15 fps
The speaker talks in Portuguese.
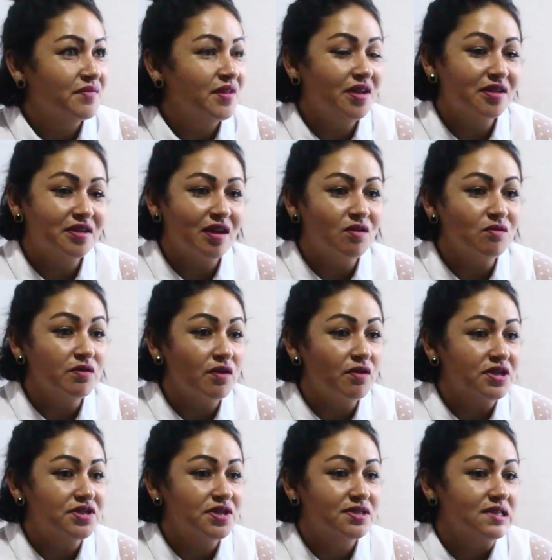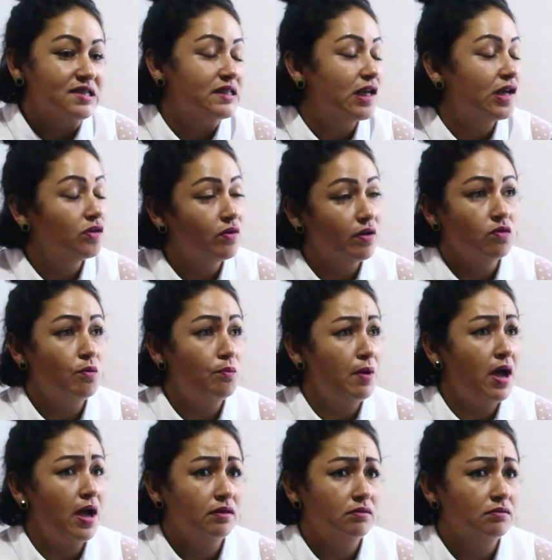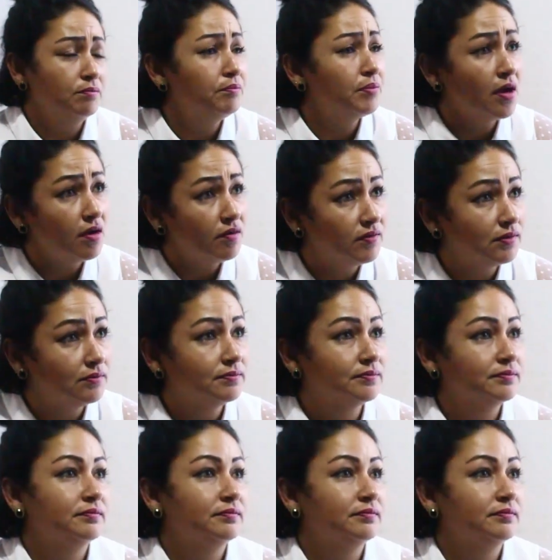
Então, eu acho assim, se ele não é culpado, prova.